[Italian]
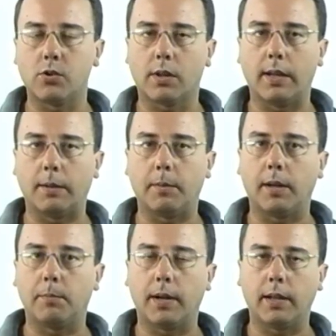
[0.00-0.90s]
giornate
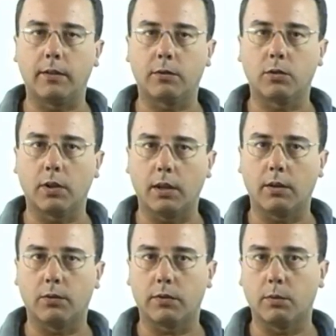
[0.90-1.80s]
magari parlare di scontro diretto è
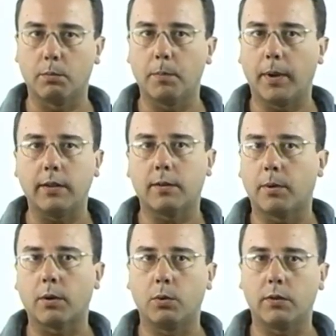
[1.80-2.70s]
forse un po' presto,
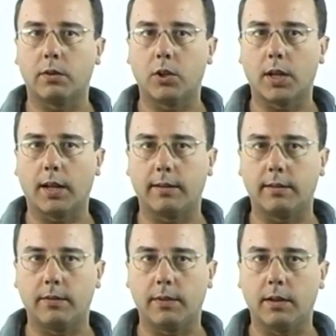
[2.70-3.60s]
però questo dice la
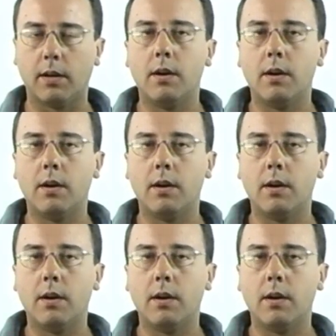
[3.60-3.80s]
classifica.